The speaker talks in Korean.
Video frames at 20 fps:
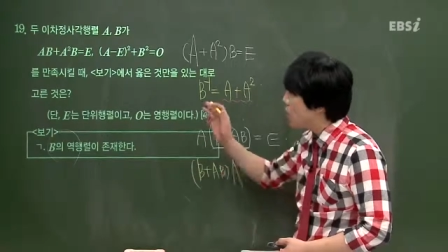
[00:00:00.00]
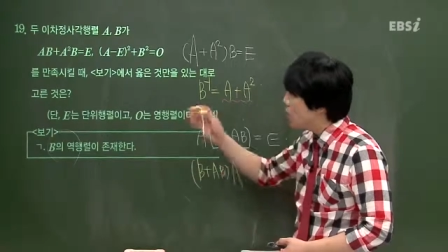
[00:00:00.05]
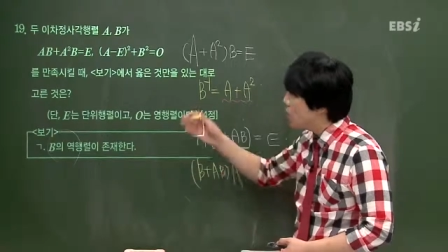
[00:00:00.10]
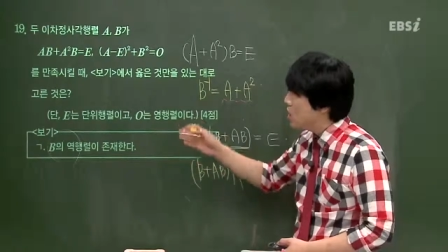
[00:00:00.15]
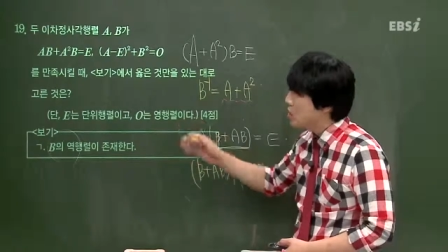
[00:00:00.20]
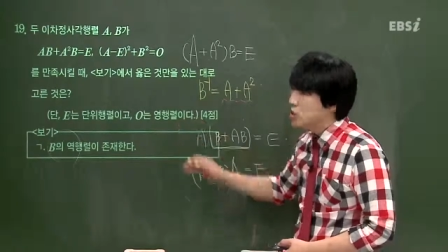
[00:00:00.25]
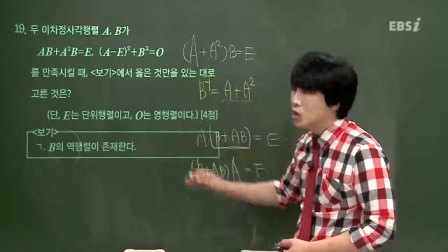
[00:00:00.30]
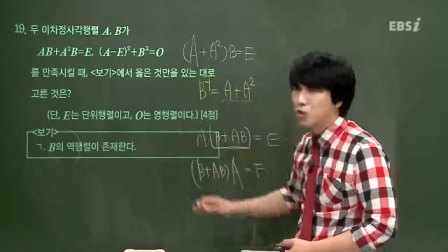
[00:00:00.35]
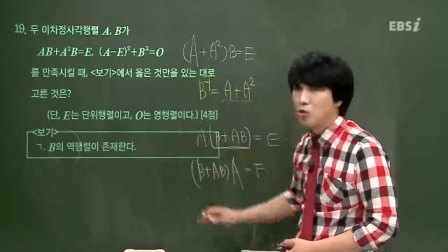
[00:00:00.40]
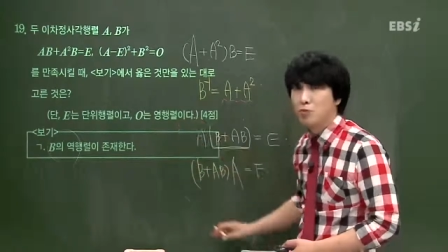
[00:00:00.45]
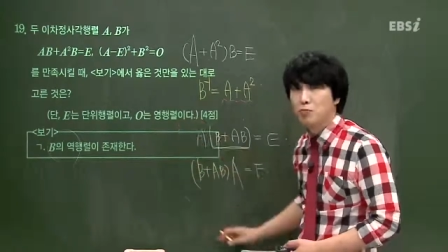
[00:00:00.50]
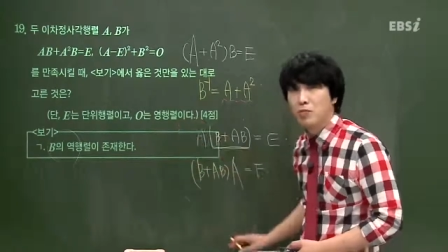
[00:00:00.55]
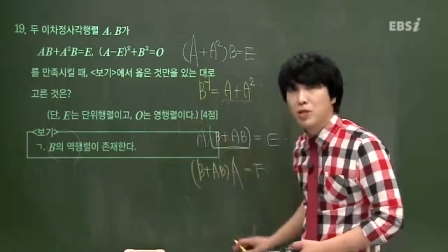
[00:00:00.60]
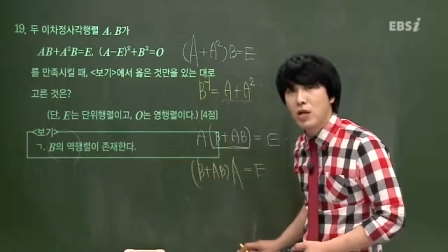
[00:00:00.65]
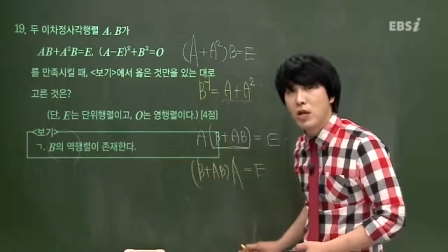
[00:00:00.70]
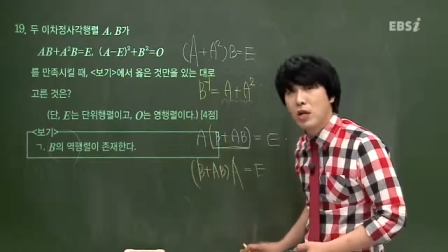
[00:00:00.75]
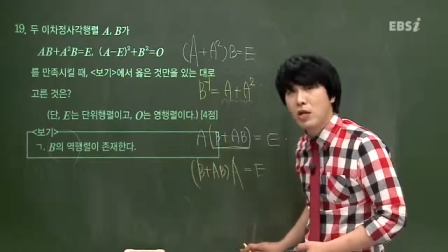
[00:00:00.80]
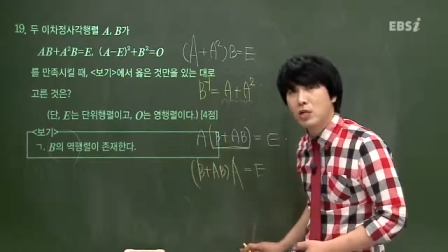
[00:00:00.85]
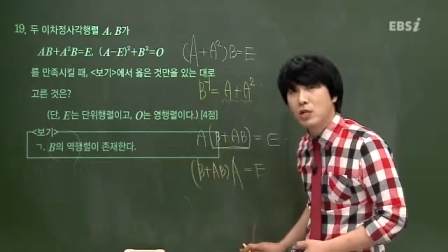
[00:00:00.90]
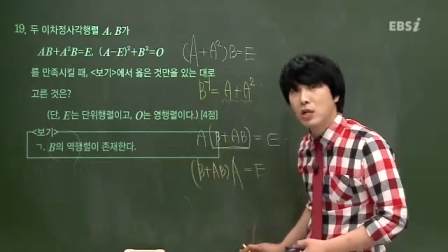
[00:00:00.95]
A제곱
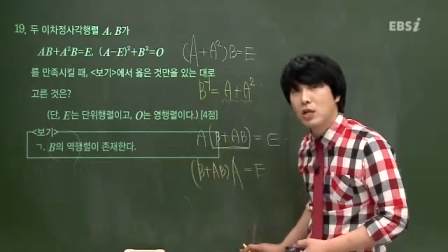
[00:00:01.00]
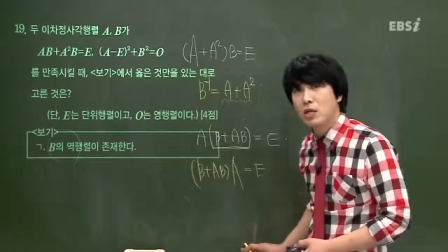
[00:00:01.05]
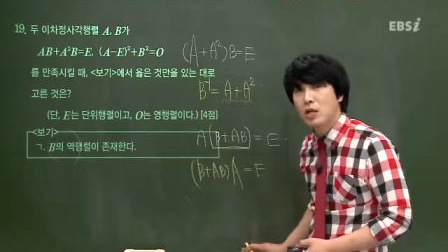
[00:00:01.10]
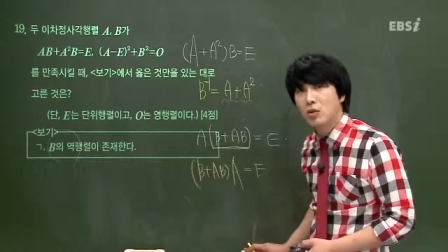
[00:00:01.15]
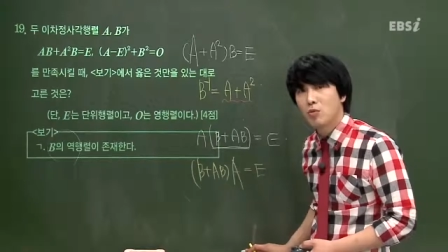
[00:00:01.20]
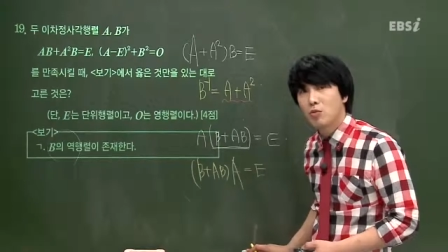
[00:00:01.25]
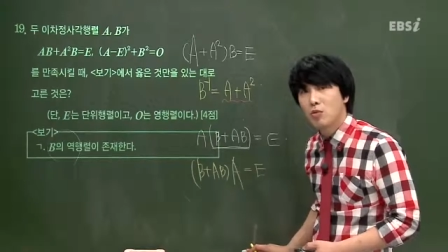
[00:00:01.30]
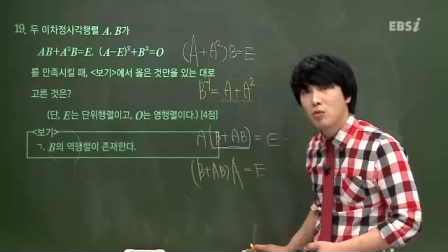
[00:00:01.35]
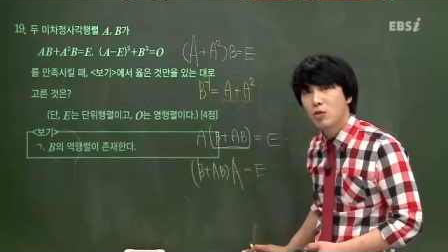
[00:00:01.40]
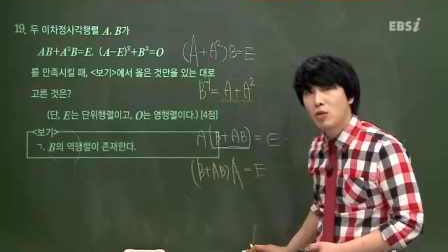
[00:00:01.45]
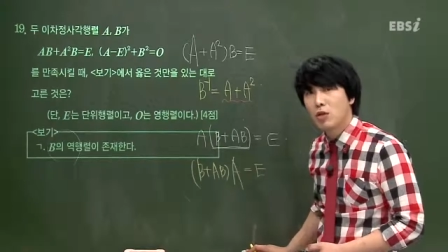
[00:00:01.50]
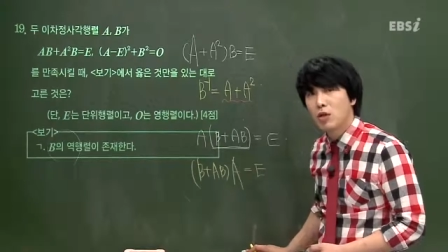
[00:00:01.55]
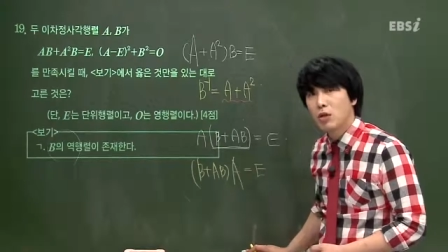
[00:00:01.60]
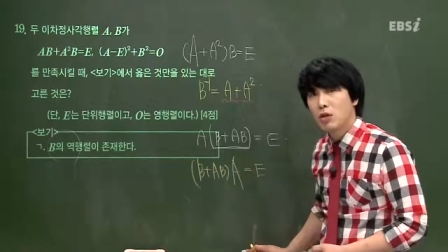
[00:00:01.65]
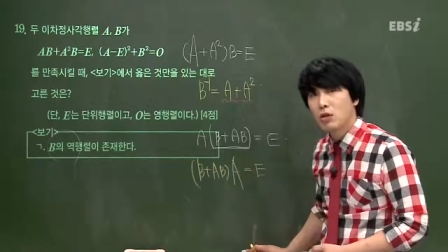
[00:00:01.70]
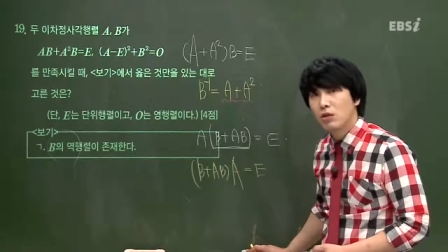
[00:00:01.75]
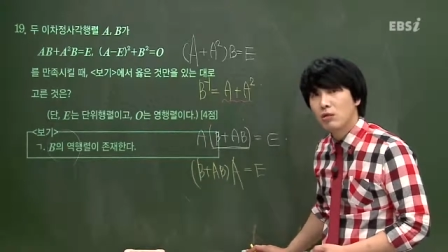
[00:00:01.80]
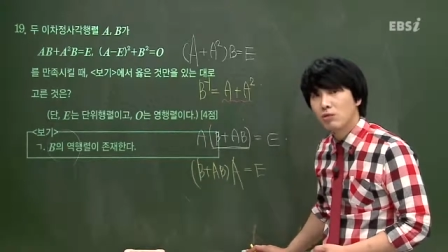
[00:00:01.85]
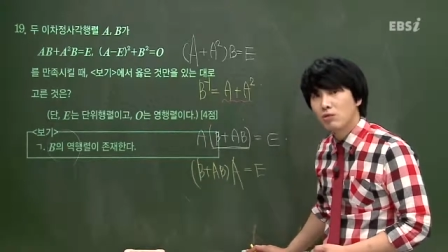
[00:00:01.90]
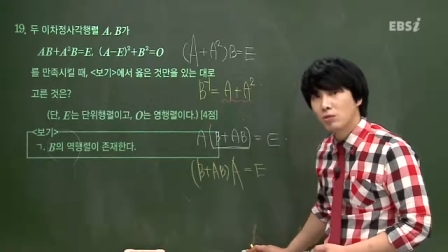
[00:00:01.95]
B랑 같아야 되고
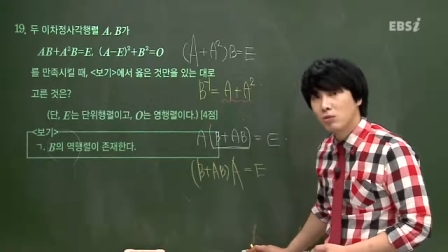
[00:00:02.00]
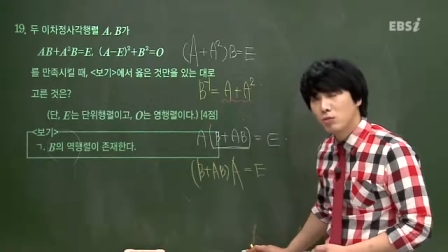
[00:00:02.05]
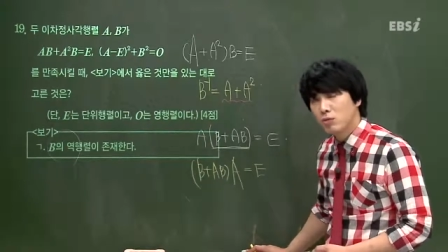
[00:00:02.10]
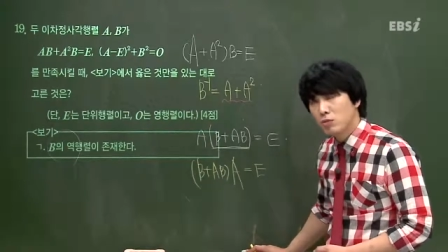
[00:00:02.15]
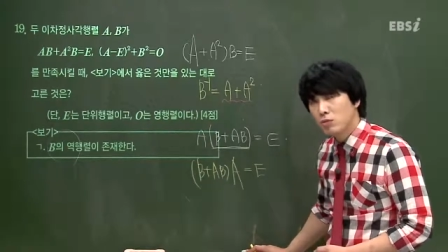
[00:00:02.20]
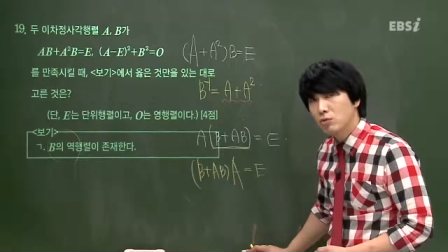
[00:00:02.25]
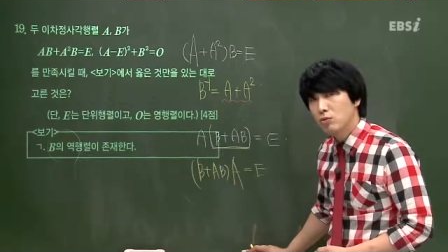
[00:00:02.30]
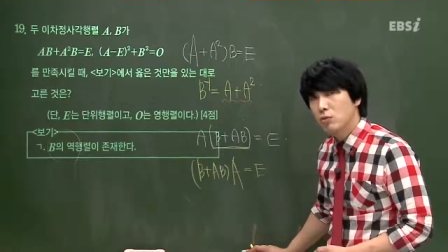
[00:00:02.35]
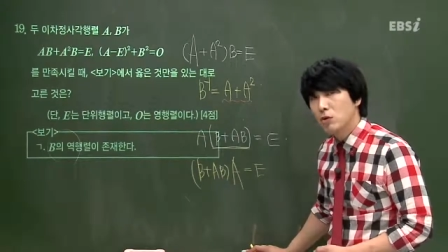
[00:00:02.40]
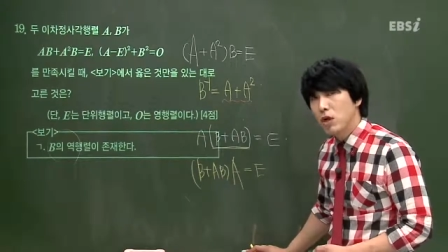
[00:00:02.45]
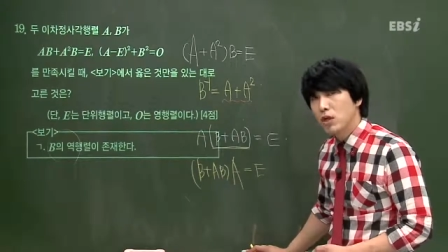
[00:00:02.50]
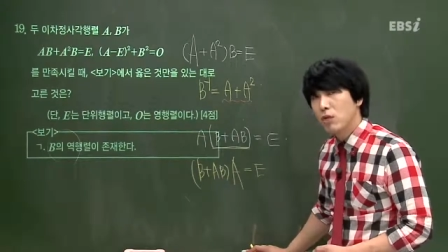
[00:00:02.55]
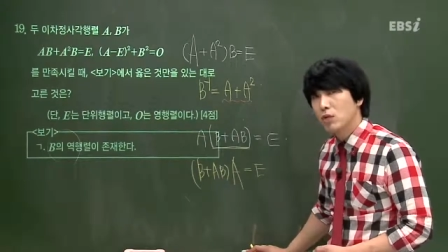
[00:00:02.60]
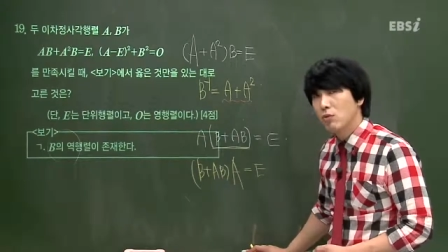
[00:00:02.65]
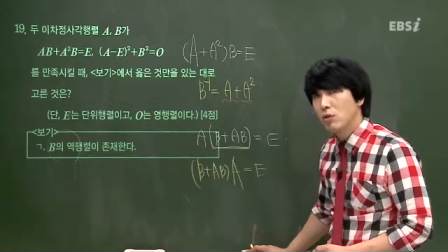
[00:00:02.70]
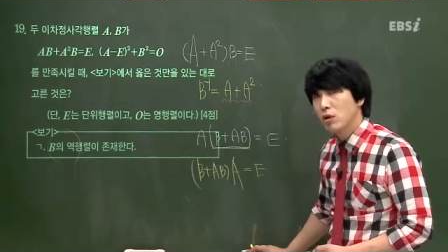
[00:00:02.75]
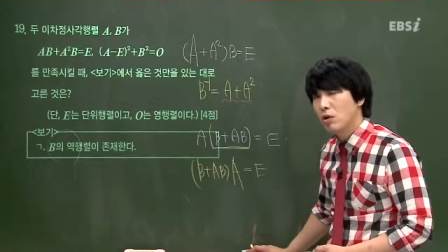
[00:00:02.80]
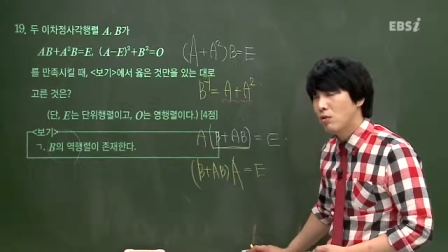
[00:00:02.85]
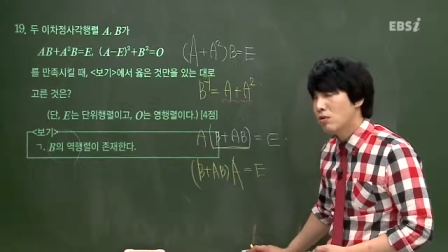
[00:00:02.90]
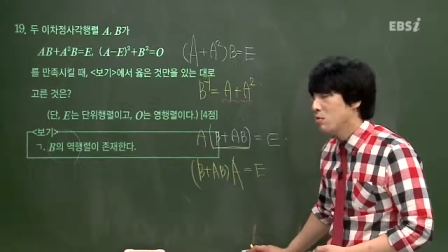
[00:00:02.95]
조금 씩
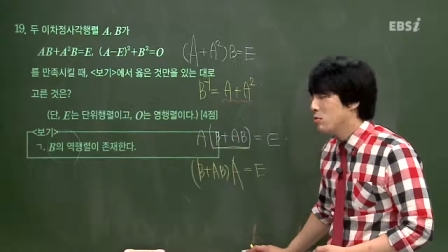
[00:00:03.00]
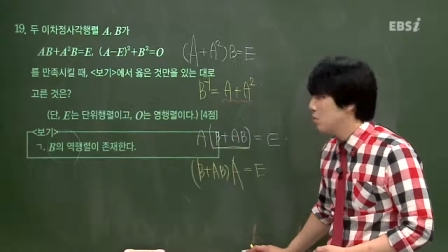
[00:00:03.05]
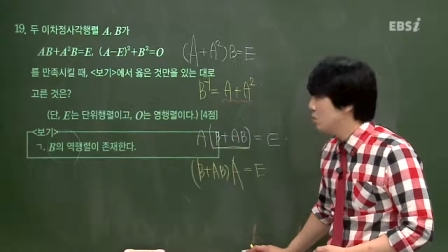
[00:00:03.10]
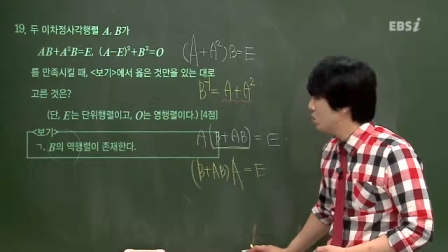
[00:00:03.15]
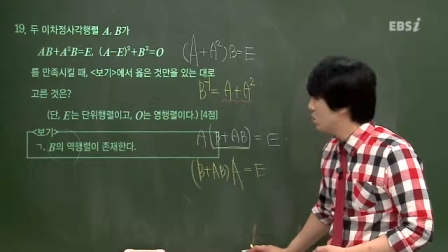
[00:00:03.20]
까다로워요.